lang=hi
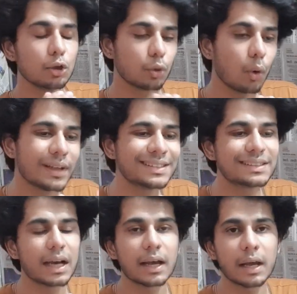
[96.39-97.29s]
तो
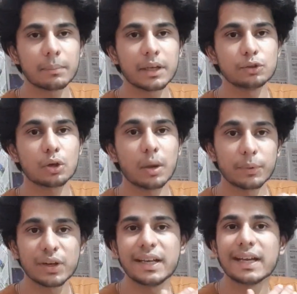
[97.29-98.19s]
इंस्टाग्राम की जो
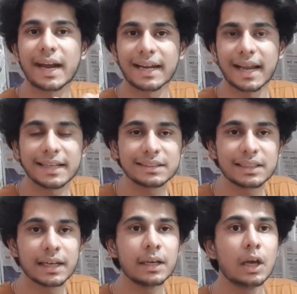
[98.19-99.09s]
कम्युनिटी
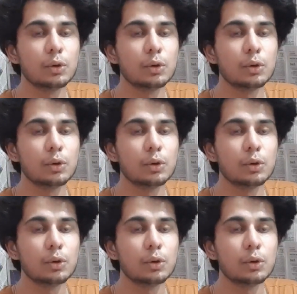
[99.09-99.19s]
गाइडलाइंस है